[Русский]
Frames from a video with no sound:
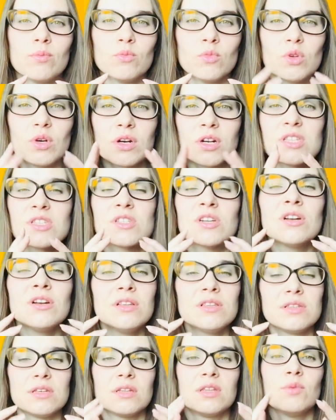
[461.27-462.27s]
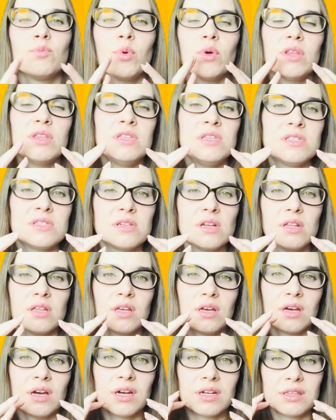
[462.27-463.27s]
раскрытие
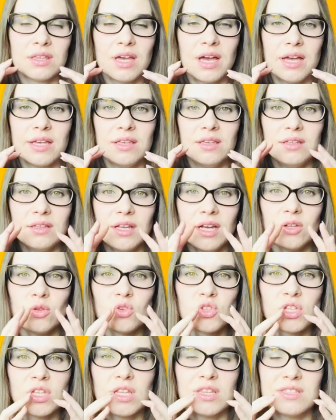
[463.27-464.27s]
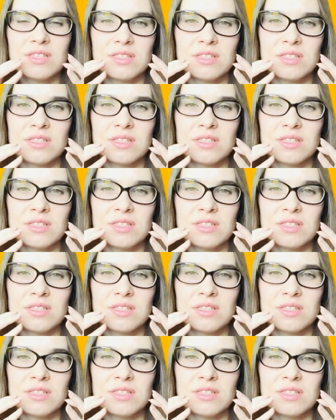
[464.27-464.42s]
дополнительное гортани, да, то есть она